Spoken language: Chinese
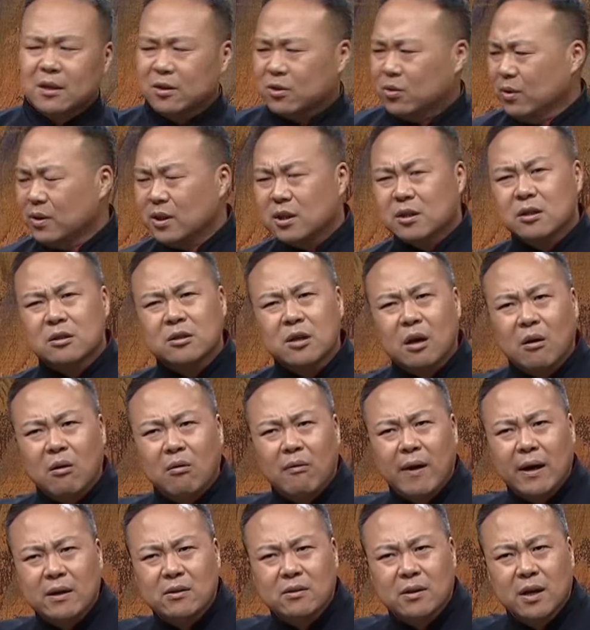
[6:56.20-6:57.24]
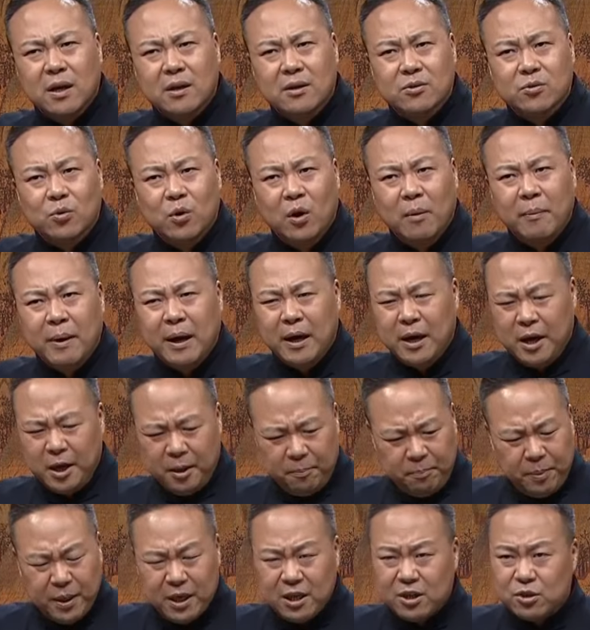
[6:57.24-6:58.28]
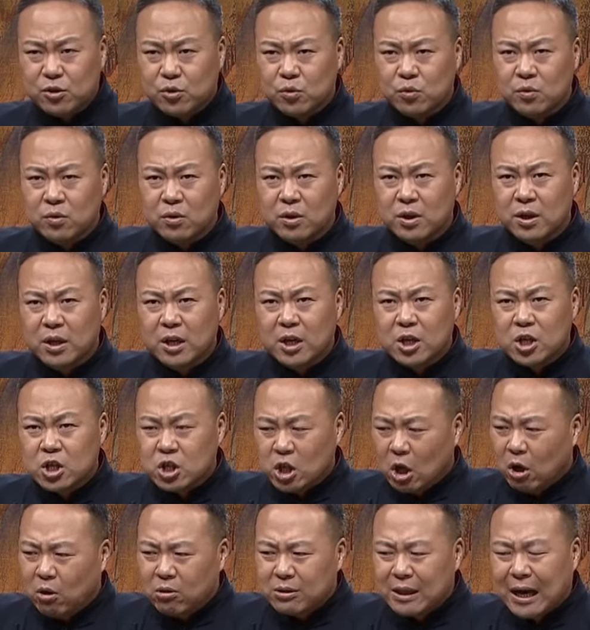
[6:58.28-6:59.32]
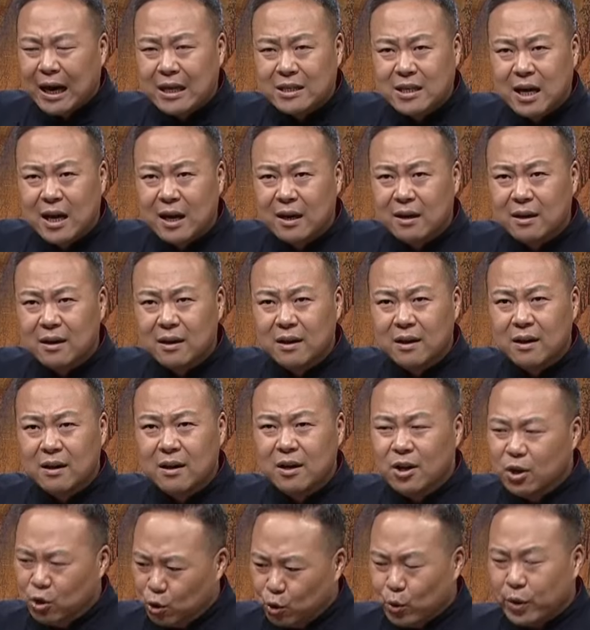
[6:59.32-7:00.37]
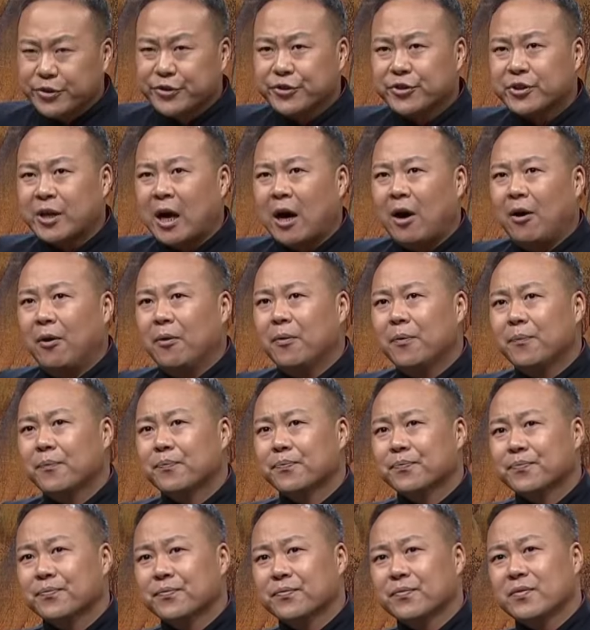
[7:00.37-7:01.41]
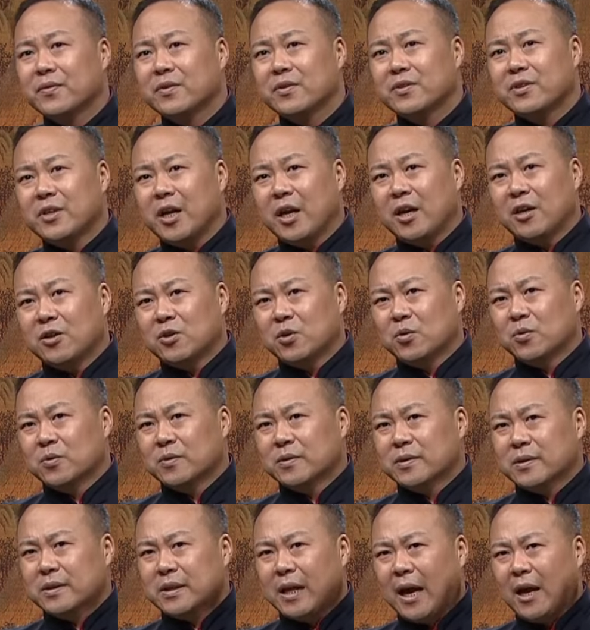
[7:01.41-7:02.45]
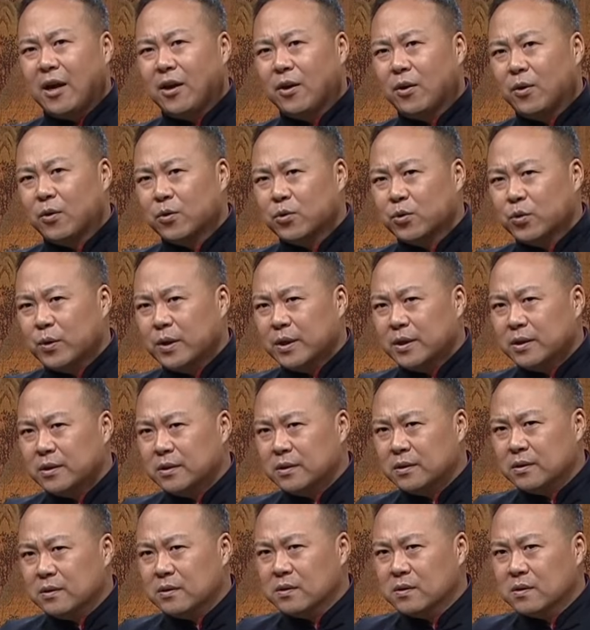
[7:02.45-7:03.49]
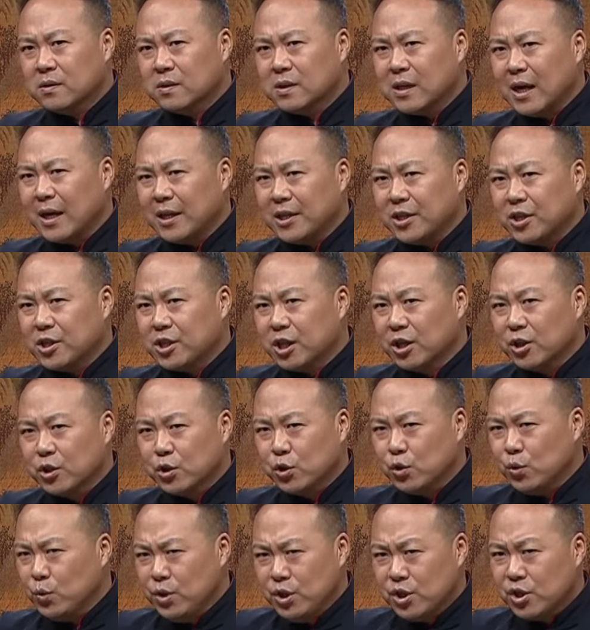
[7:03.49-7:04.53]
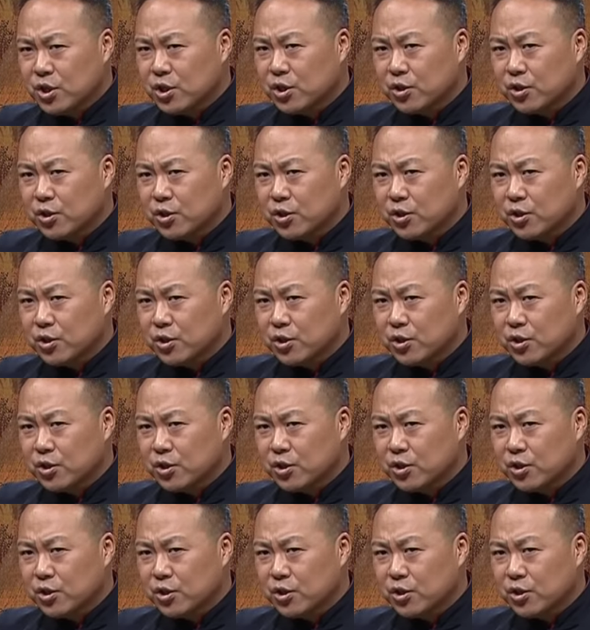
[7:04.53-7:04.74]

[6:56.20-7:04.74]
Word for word: 所以这赵王就开始琢磨，必须少打仗，多思考。这种带有对战争军